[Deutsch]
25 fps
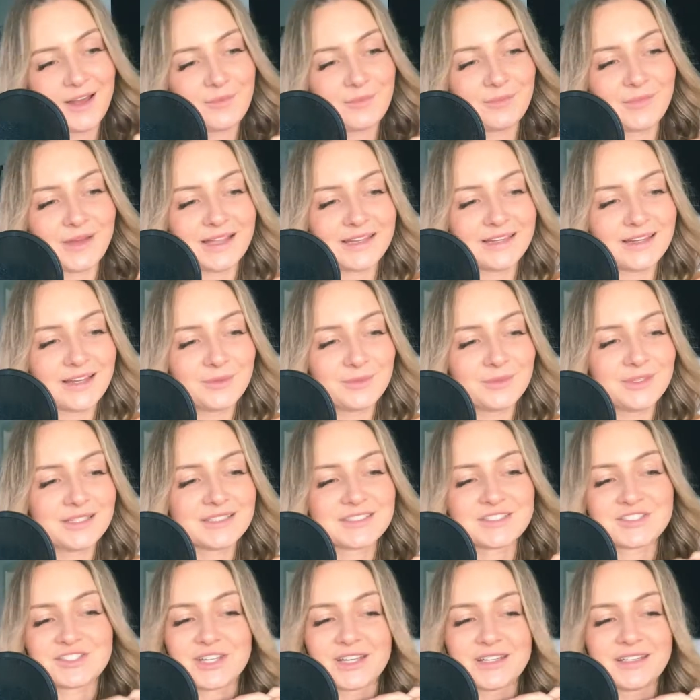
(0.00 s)
Mein Name
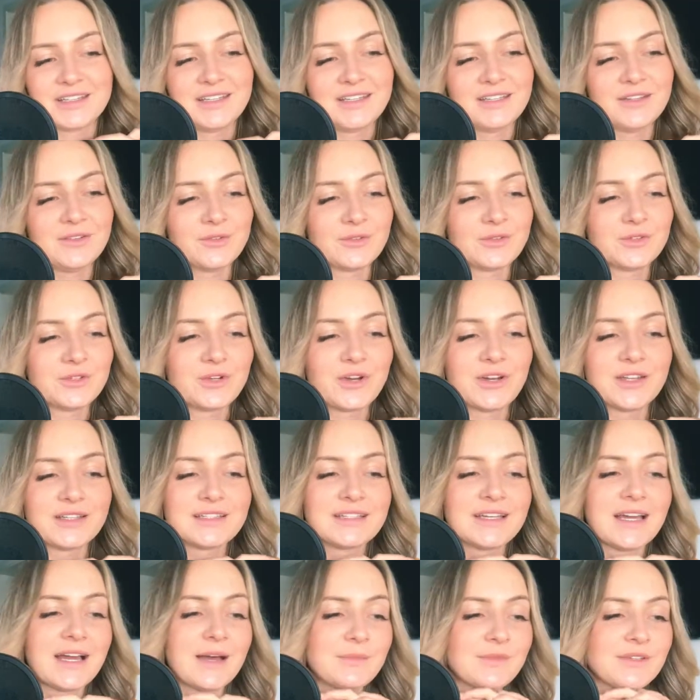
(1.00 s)
ist Janine und
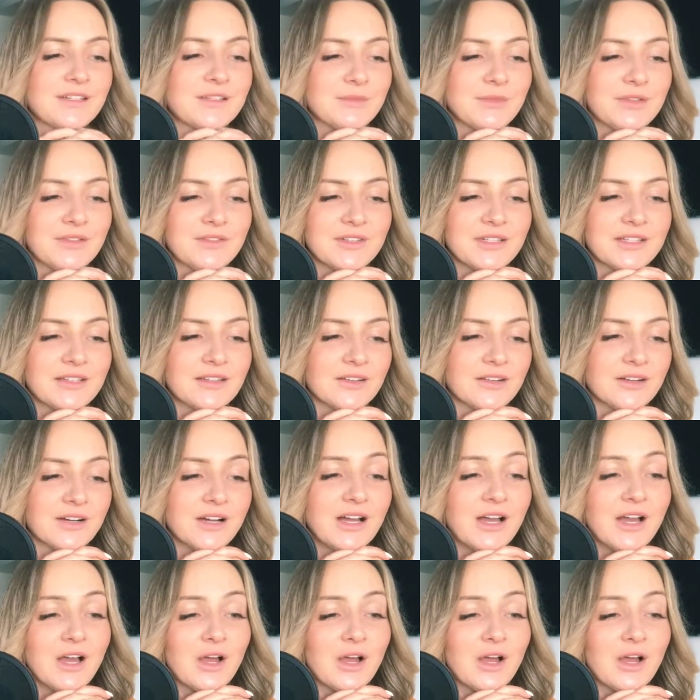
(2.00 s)
heute habe ich mir wieder